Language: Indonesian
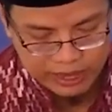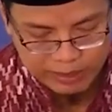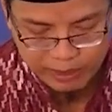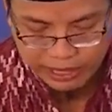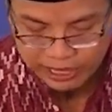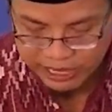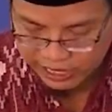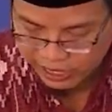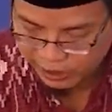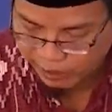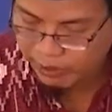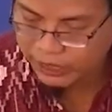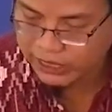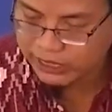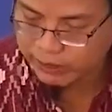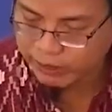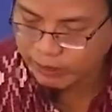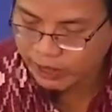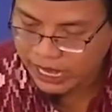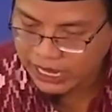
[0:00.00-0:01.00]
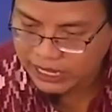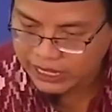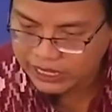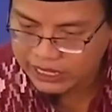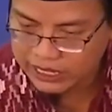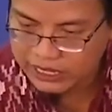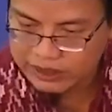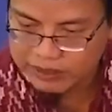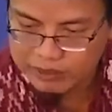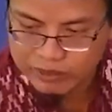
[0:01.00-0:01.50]
pakai double tip
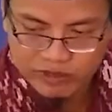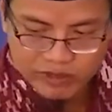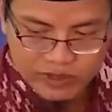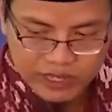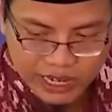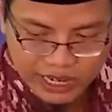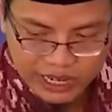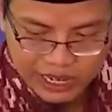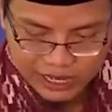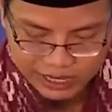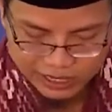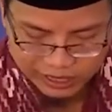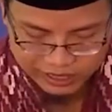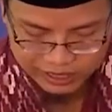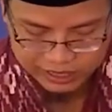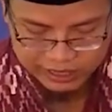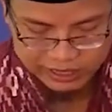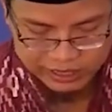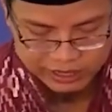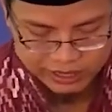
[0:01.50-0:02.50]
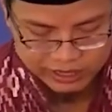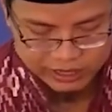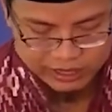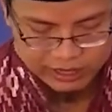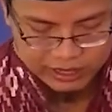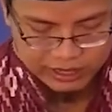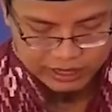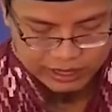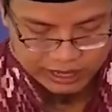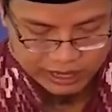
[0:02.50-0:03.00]
lagi mudah kan
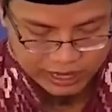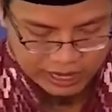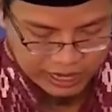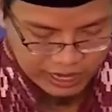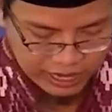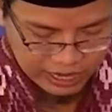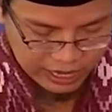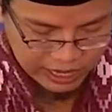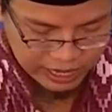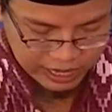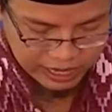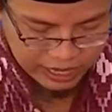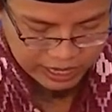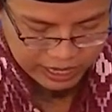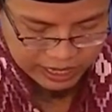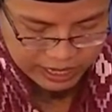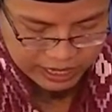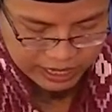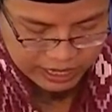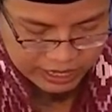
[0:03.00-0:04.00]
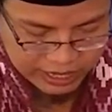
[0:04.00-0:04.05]
nah